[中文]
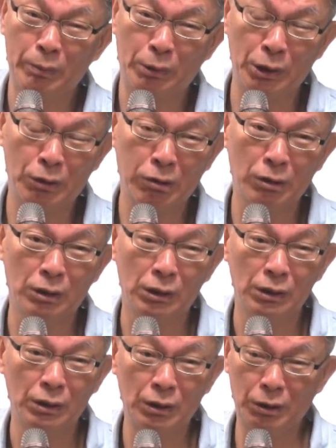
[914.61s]
不会错，
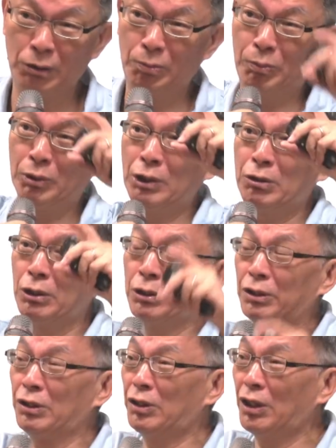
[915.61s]
那就不会错
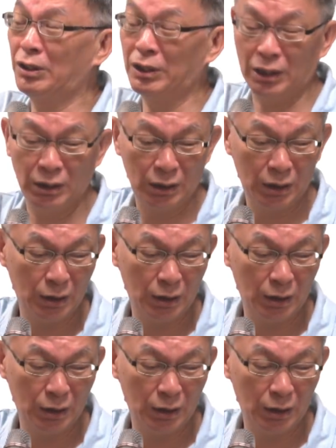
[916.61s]
就是真的。